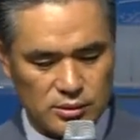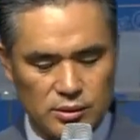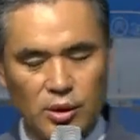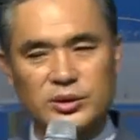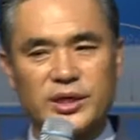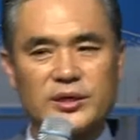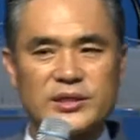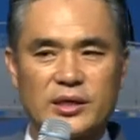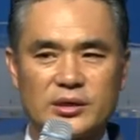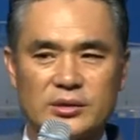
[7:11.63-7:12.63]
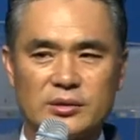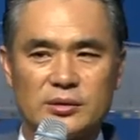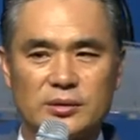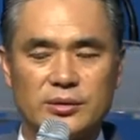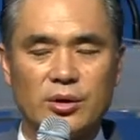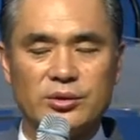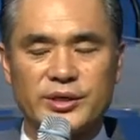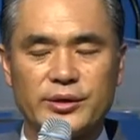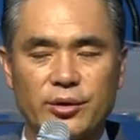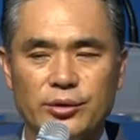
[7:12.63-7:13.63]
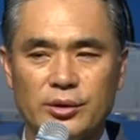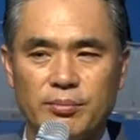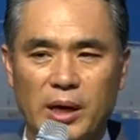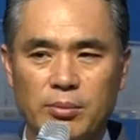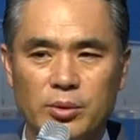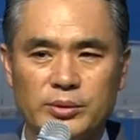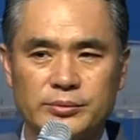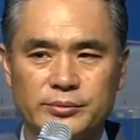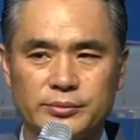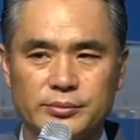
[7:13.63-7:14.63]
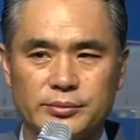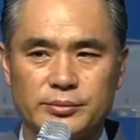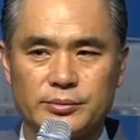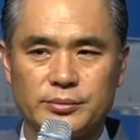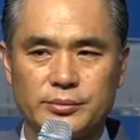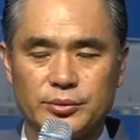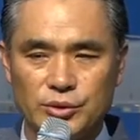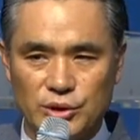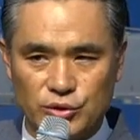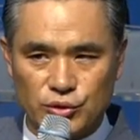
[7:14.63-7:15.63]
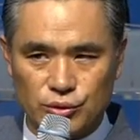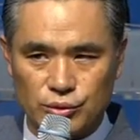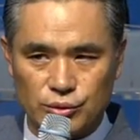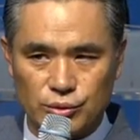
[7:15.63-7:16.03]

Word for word: 영생을 사는, 영생을 얻는 방법은 예수